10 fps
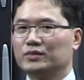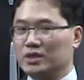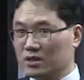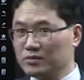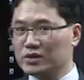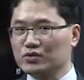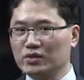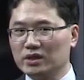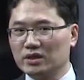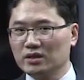세금을
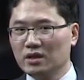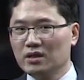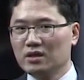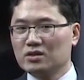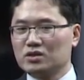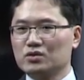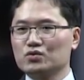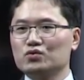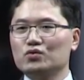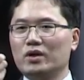징수할 때는
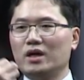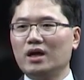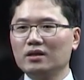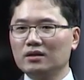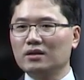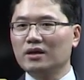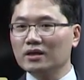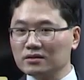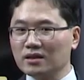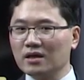
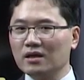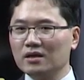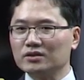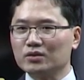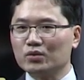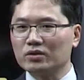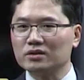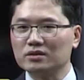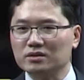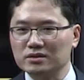징수했다라는 이유로
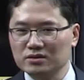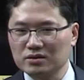그